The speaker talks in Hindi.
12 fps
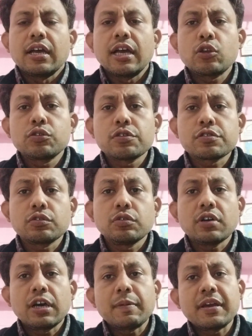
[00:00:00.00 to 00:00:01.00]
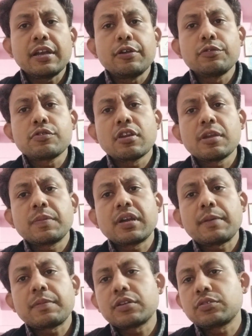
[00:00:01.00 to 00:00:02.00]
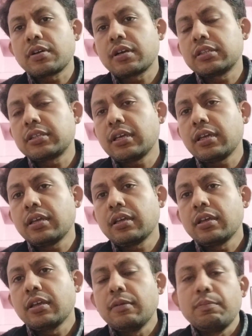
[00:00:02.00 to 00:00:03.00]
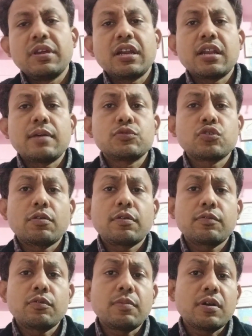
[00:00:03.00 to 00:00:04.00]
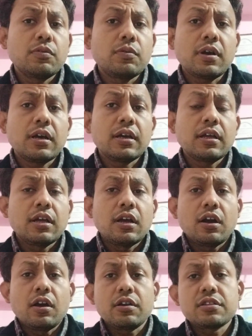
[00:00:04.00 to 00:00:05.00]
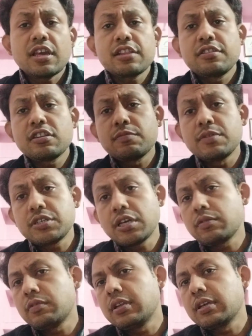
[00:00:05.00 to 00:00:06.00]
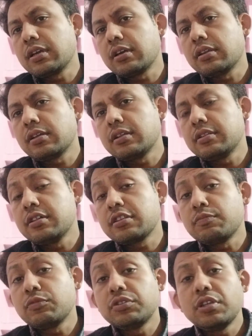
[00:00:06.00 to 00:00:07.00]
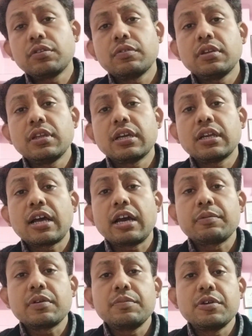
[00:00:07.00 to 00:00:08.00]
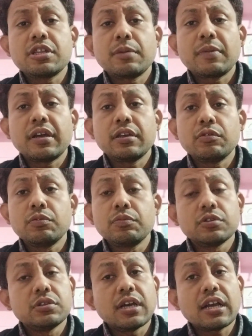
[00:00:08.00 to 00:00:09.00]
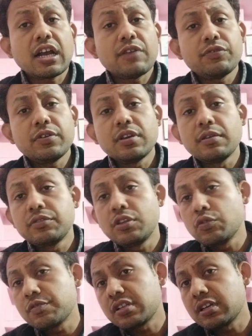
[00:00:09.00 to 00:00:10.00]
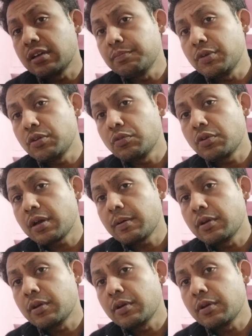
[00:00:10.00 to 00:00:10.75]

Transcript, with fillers: हेलो दोस्तों हमारे यूट्यूब चैनल पर आपका स्वागत है मेरा नाम सौरभ कुमार हुआ और जहाँ जिस विषय को लेकर जिस मुद्दे को लेकर आपके बीच हम आए वो मुद्दा काफी दिनों से गंभीर हो